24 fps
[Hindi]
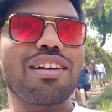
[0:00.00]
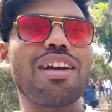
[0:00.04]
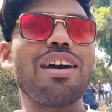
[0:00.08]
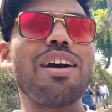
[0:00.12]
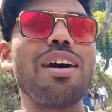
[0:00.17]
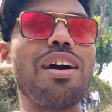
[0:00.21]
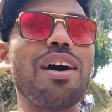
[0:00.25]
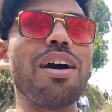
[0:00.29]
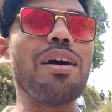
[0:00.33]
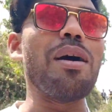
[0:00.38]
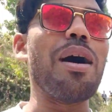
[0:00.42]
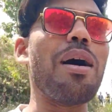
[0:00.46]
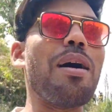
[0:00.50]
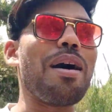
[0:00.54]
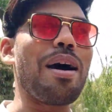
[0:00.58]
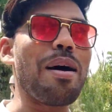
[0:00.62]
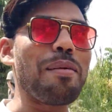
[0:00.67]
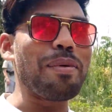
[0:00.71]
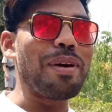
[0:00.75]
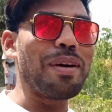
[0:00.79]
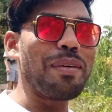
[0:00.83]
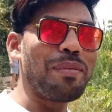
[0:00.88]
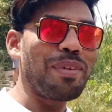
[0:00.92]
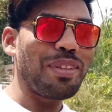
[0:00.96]
हाँ,
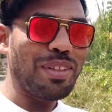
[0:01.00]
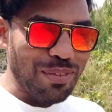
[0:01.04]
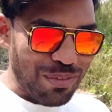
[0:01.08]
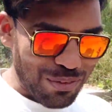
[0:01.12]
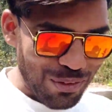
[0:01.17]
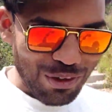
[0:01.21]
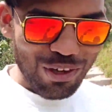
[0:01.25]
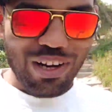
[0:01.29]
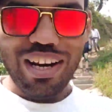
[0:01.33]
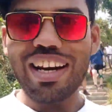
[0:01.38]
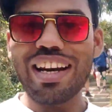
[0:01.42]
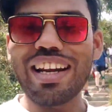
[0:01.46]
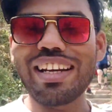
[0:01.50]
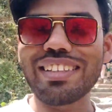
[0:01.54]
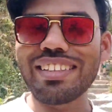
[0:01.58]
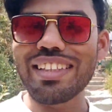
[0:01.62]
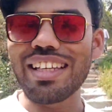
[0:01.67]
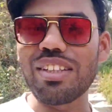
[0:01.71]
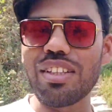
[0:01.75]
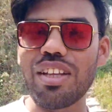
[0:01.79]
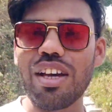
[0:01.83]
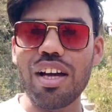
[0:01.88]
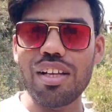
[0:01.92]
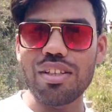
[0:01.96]
अपन भी तो फॉरेनर्स
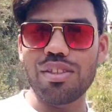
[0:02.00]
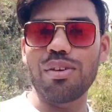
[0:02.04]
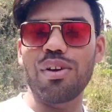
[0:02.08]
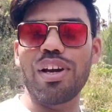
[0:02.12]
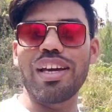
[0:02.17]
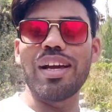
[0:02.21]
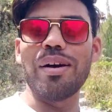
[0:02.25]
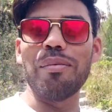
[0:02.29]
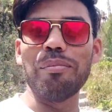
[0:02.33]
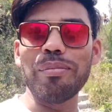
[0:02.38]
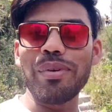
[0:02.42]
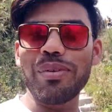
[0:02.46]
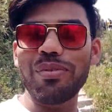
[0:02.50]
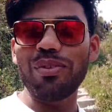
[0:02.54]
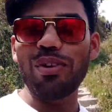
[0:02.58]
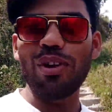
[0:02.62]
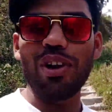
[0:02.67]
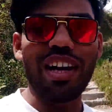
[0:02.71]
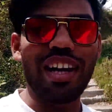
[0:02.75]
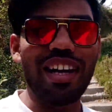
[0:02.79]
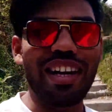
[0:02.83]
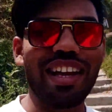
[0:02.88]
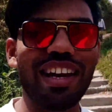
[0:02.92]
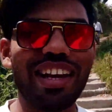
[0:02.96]
हैं हाँ तो भाई हम भी
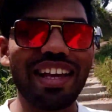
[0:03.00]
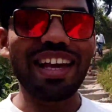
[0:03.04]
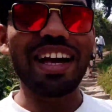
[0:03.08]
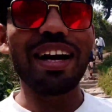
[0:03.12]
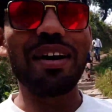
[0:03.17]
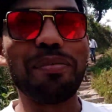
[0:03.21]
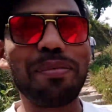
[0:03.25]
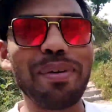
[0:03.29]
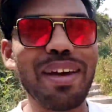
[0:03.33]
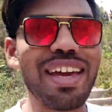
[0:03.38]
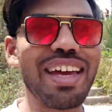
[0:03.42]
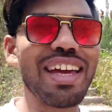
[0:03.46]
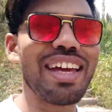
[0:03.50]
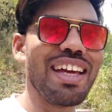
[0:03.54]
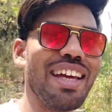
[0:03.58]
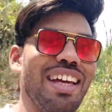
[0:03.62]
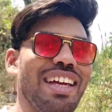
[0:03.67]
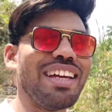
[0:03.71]
फॉरेनर हैं यहाँ पे